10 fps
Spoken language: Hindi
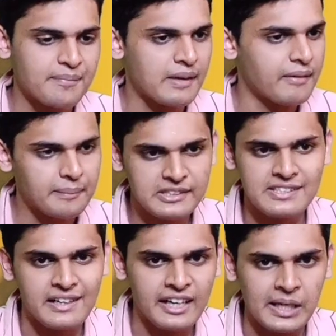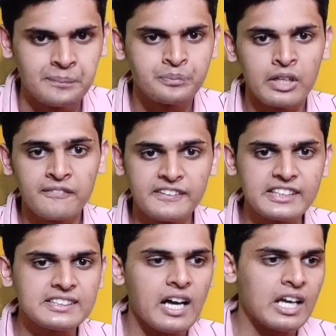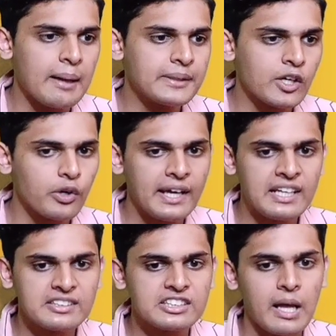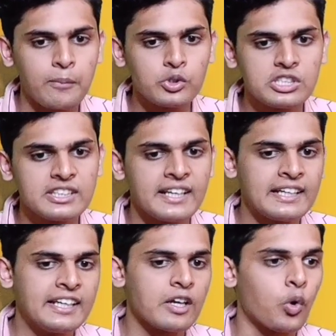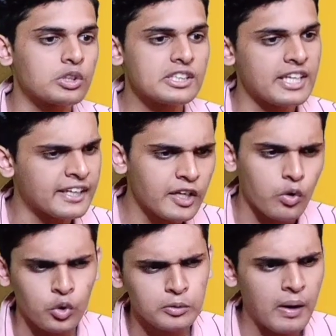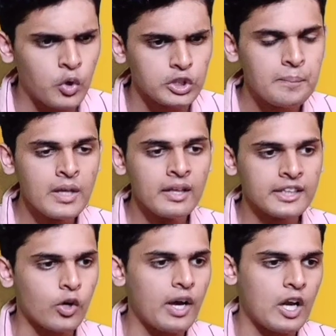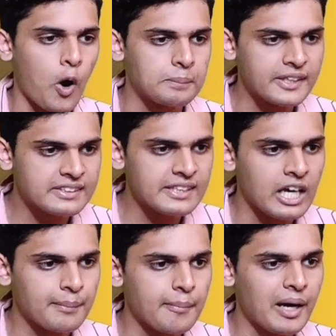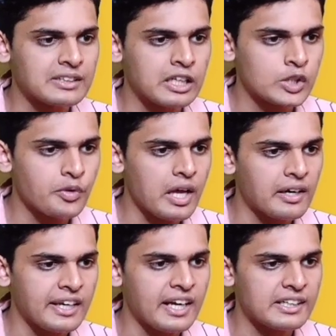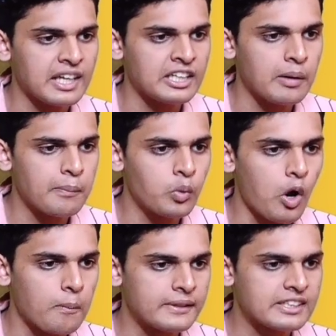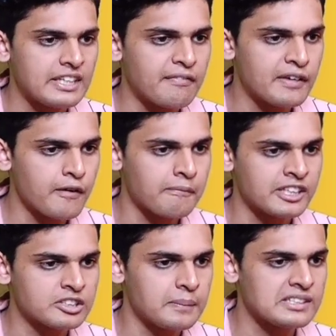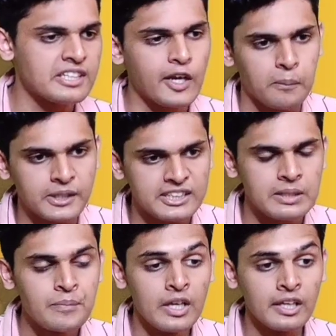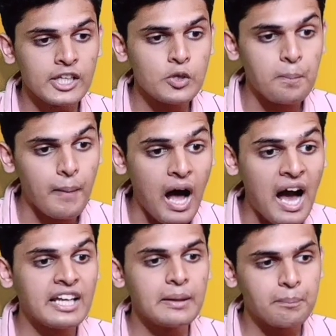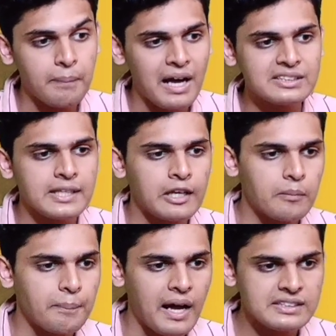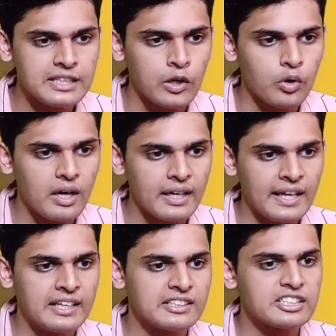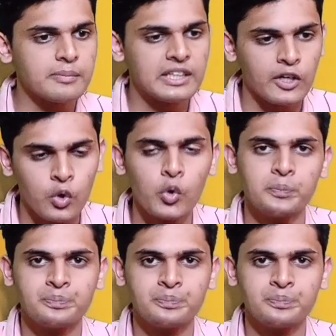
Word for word: पर हमारे पास चल रही है फिजिक्स का अगर आप देखोगे एनालिसिस आपको चीजें क्लियर होती जाएंगी खुद ब खुद देखो यार ऑप्टिक्स की अगर मैं बात करता हूँ यहाँ रे हटा लेना पूरा ऑप्टिक्स है वेव ऑप्टिक्स प्लस रे ऑप्टिक्स के जो आखिरी पांच साल पांच सालों का अगर एनालिसिस में देखूं